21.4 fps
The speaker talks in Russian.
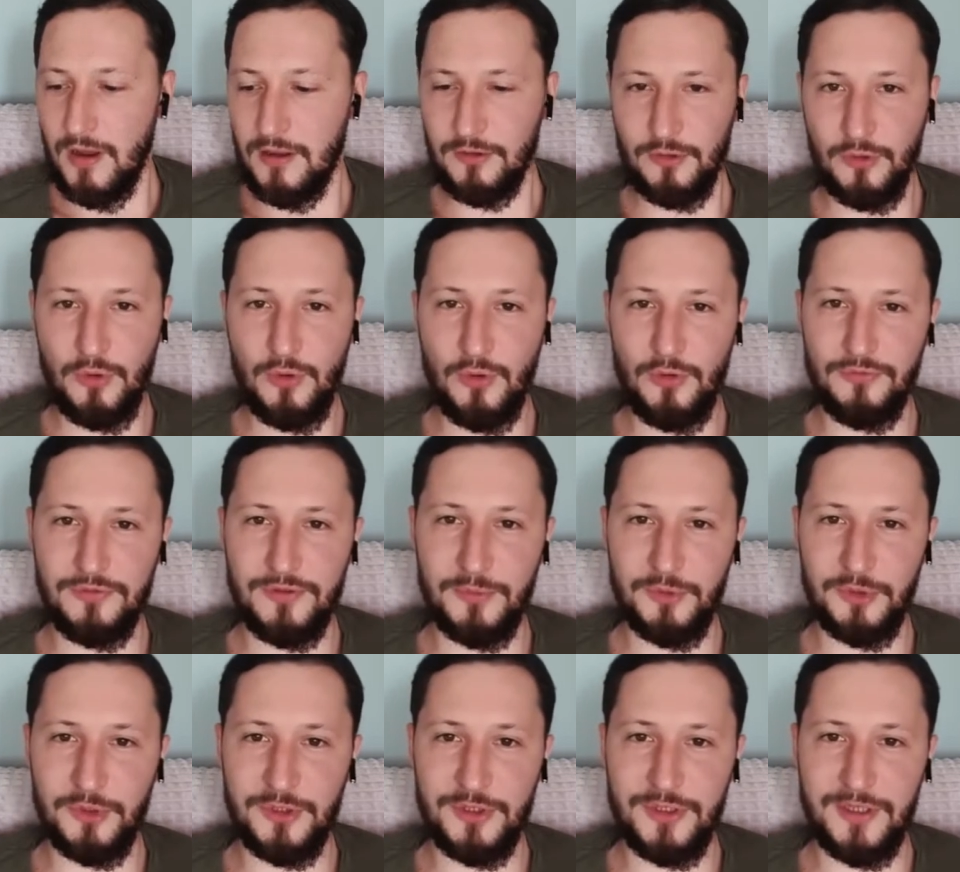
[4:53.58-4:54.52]

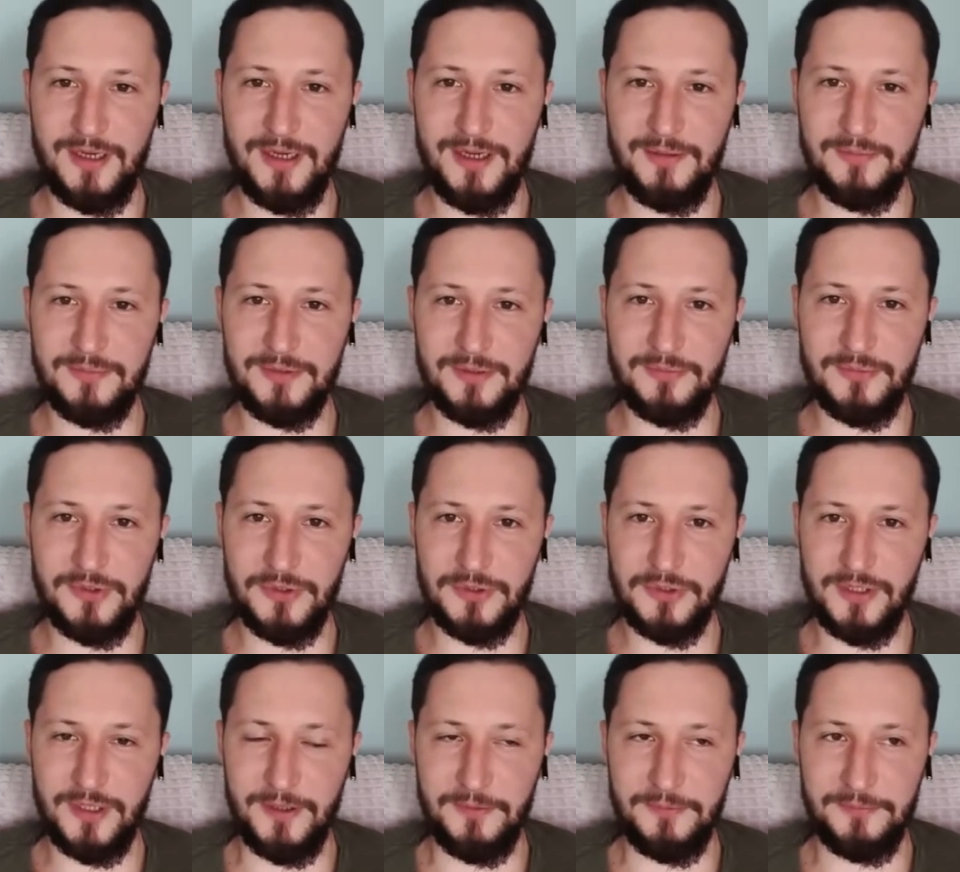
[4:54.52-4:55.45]
духовным учителям, там, не
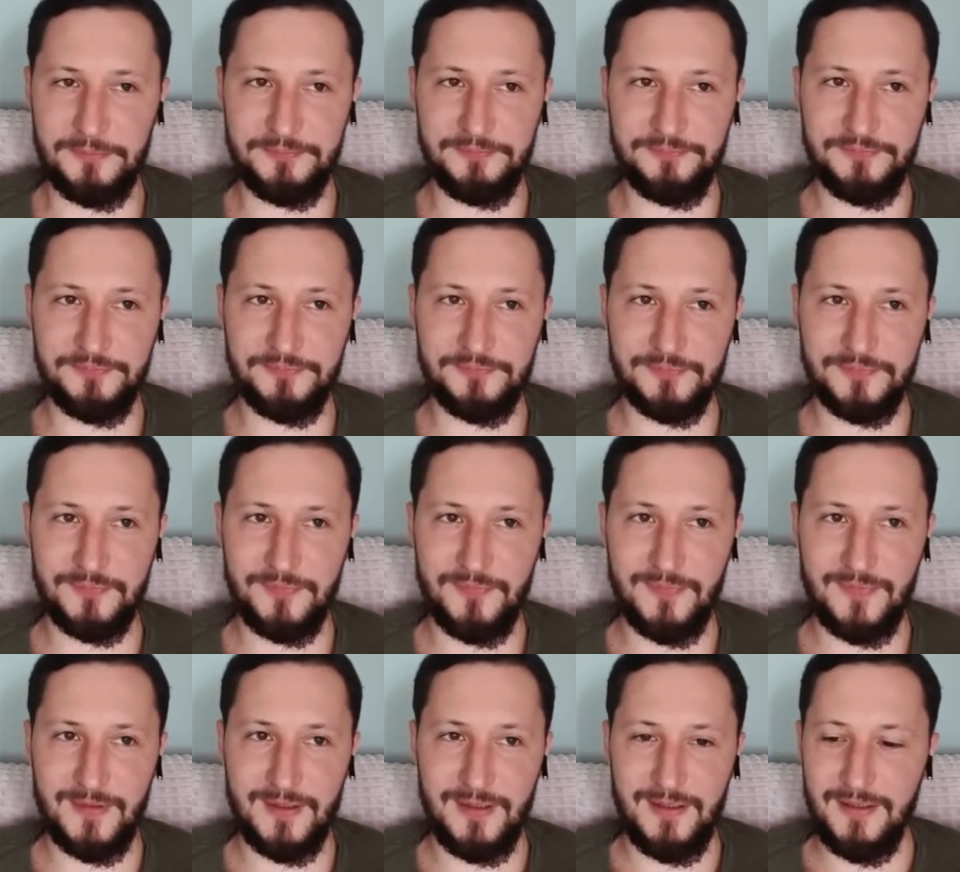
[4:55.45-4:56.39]
знаю,
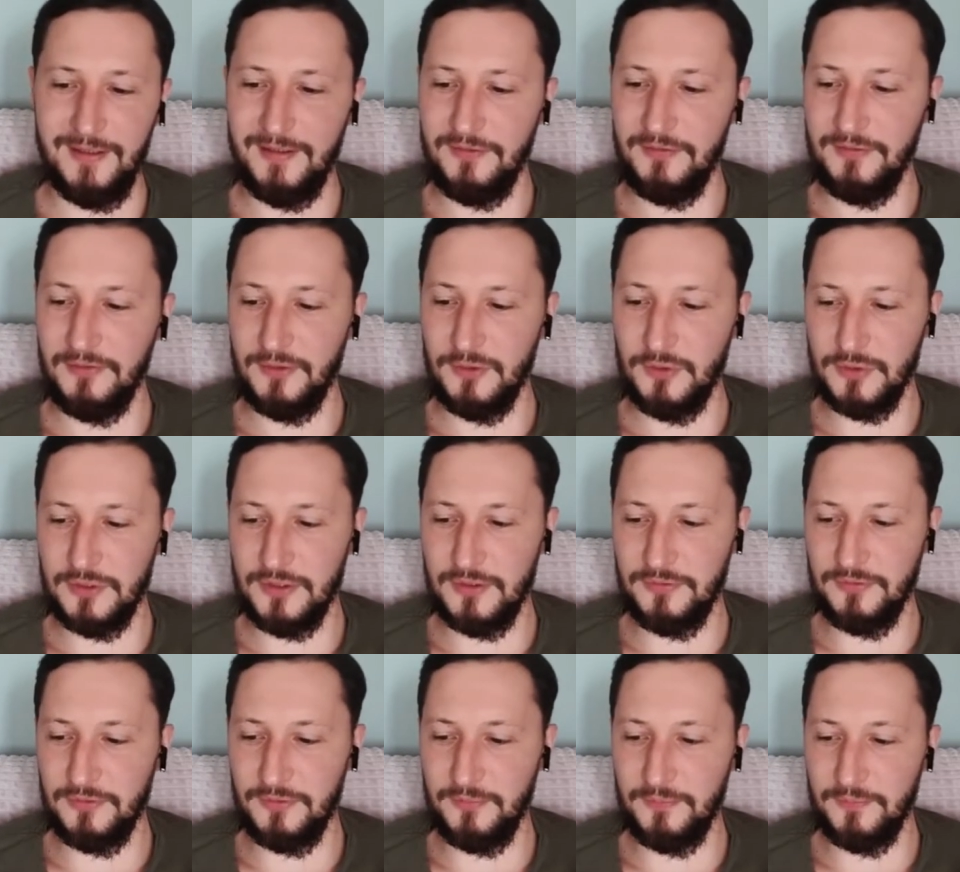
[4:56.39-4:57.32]

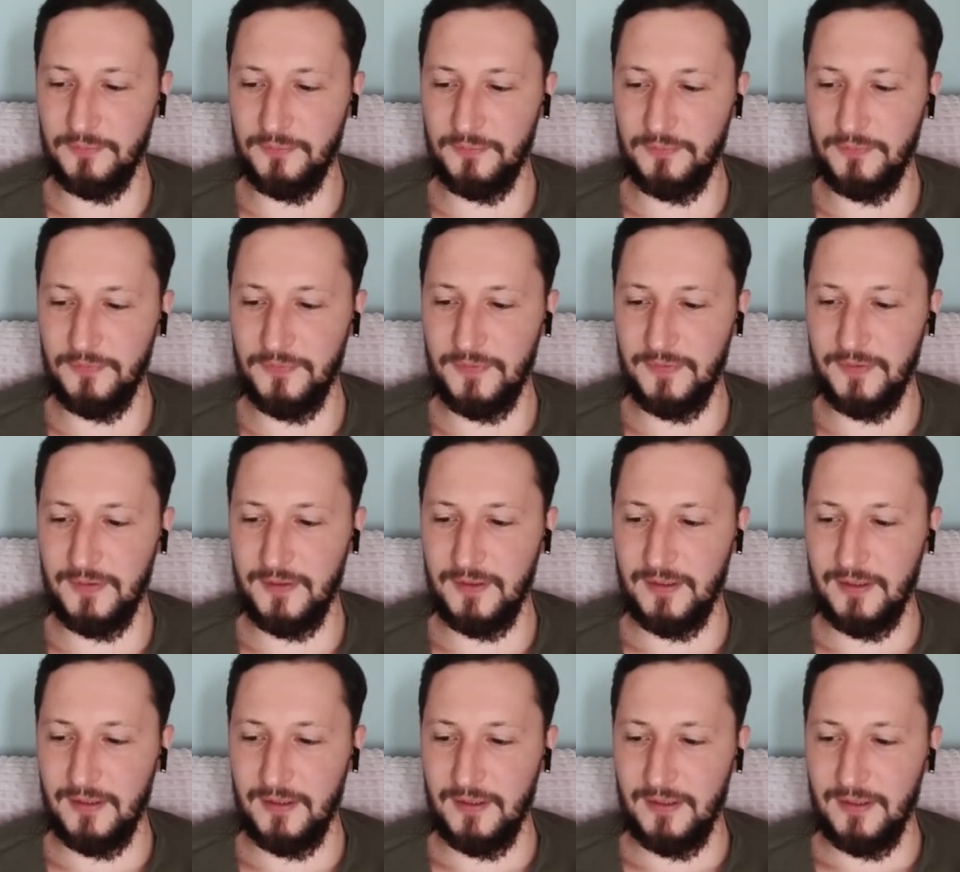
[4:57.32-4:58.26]
философам.
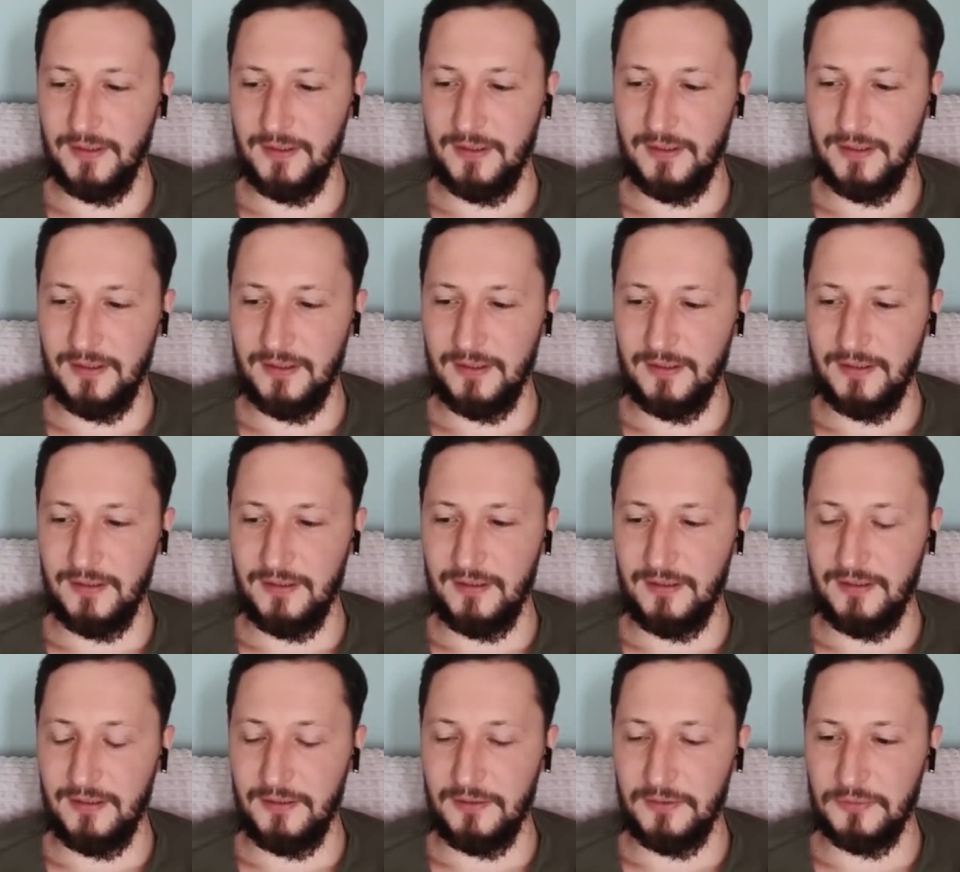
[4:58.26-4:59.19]

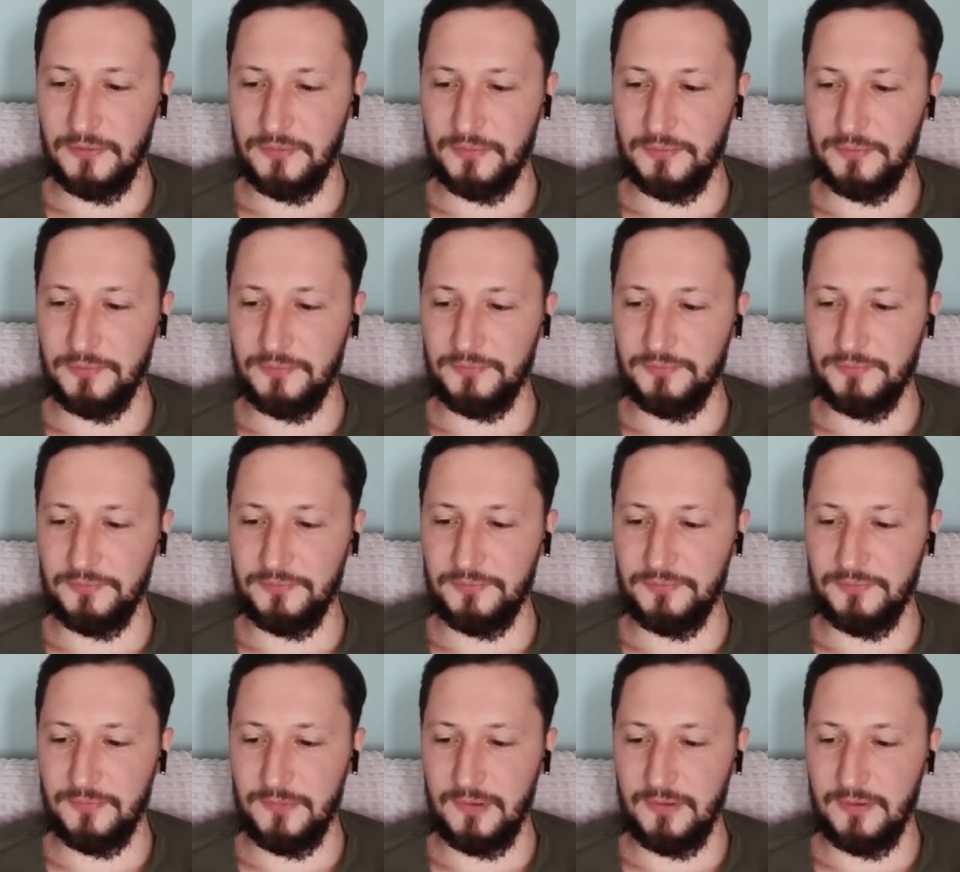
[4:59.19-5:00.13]
И,
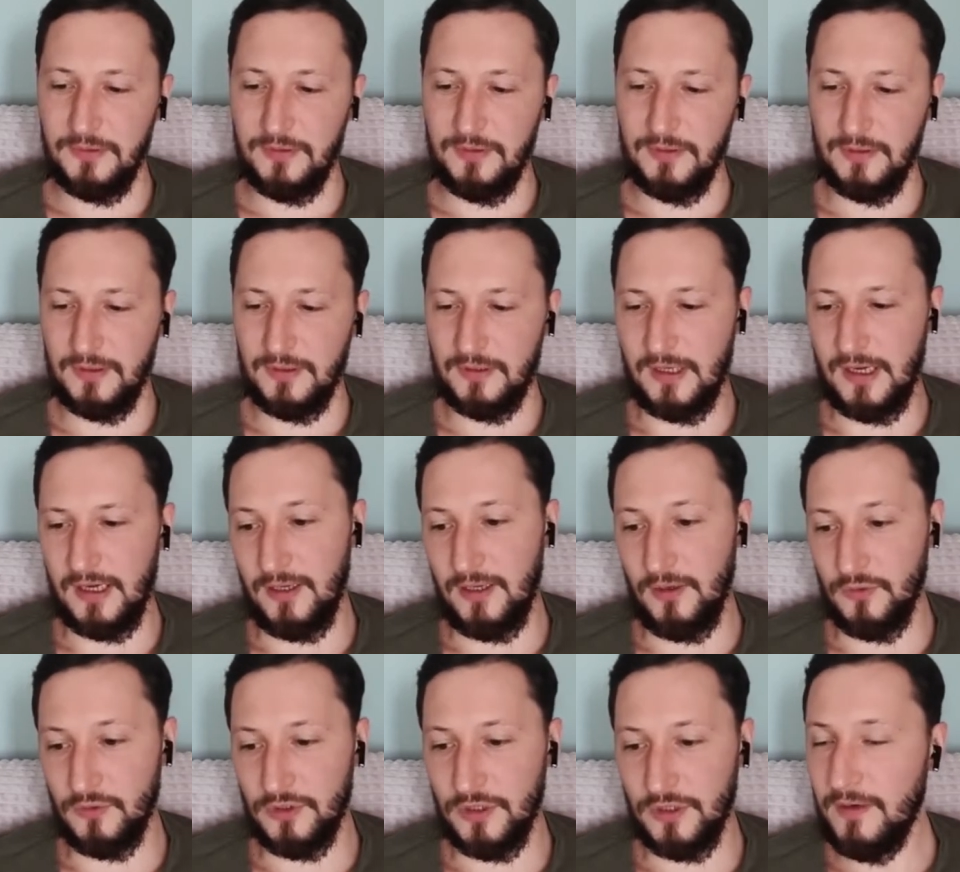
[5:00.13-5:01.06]

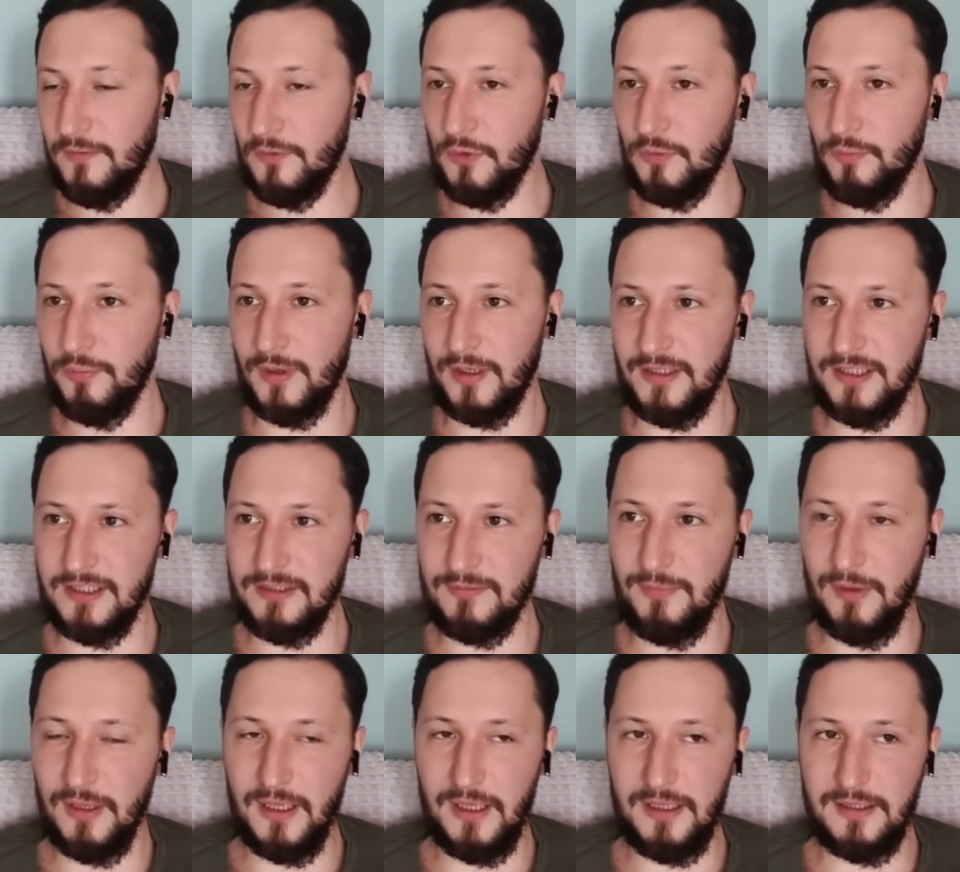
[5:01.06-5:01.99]
как я уже говорю про
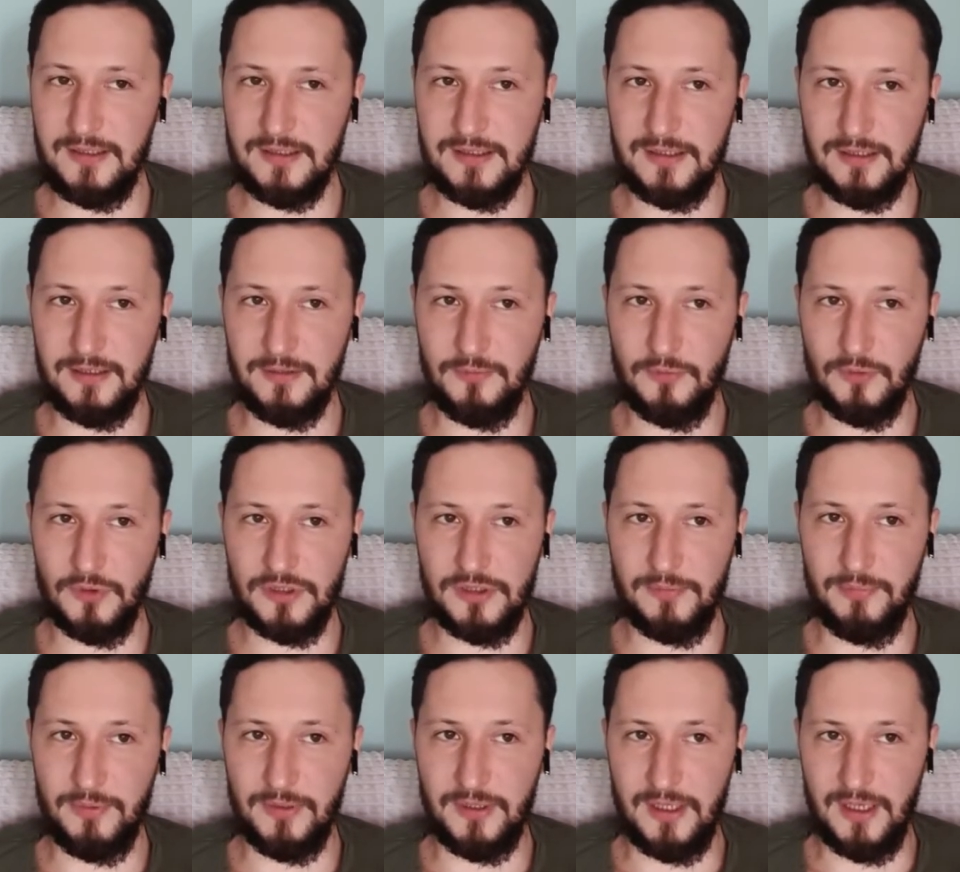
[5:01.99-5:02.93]
дисбаланс, это
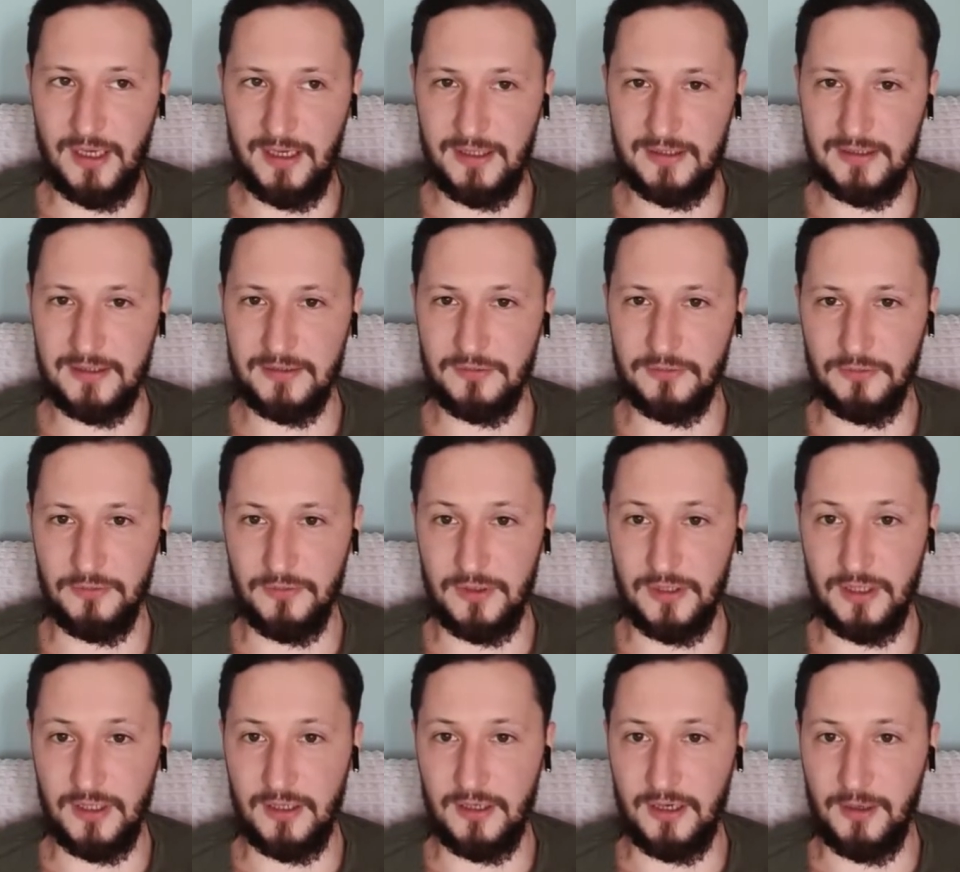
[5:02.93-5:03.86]
можно потеряться вот
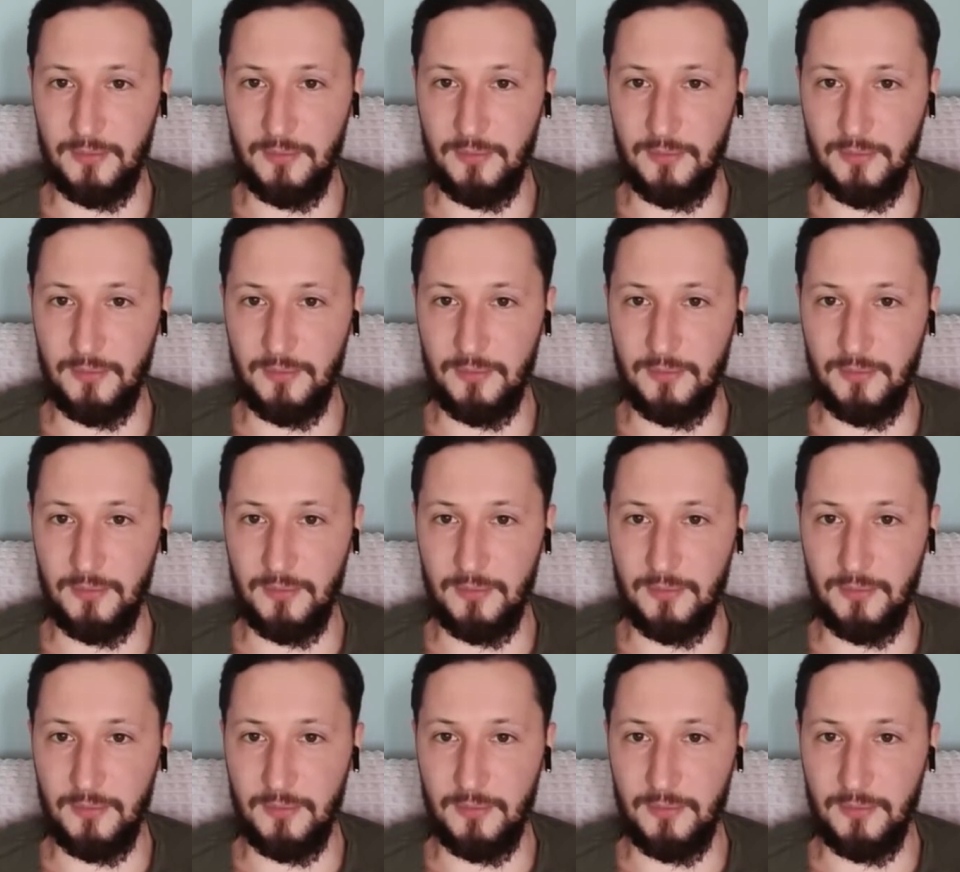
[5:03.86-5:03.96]
в этих